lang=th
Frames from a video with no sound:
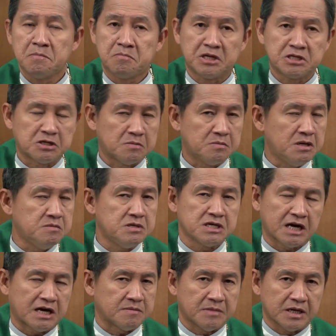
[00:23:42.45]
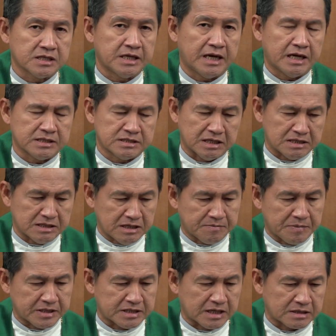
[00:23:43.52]
มันจะไม่มีใครมาแย่งสิ่งนี้
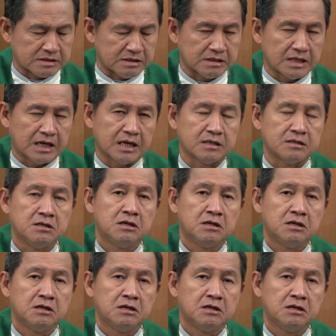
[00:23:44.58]
ไปจากเธอได้